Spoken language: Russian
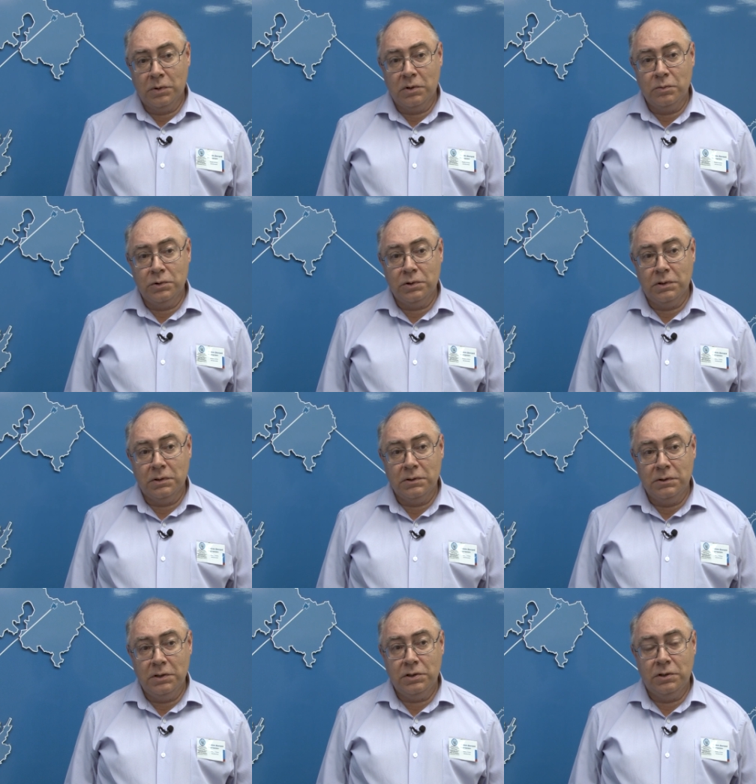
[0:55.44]
потому что
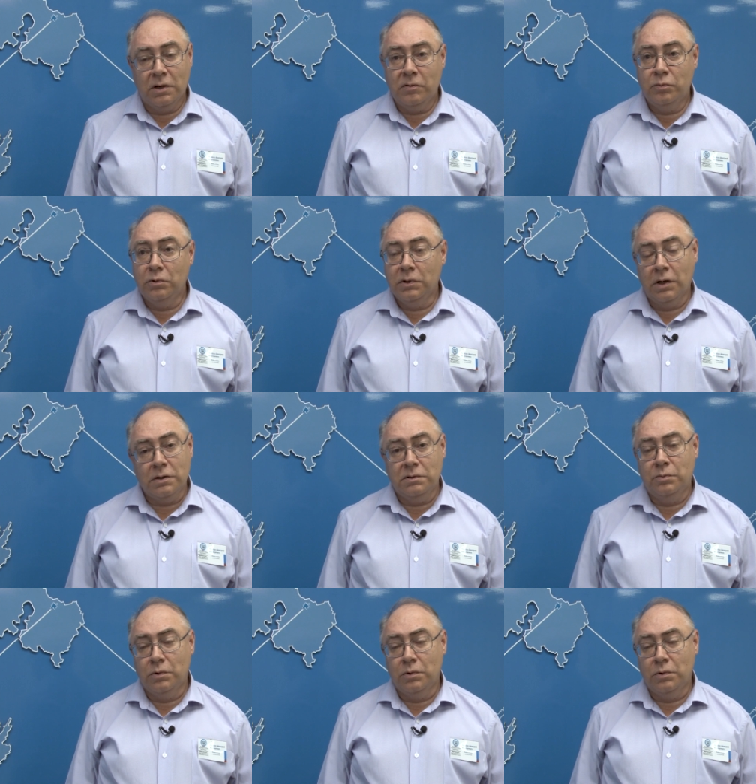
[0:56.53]
здесь штраф будет гораздо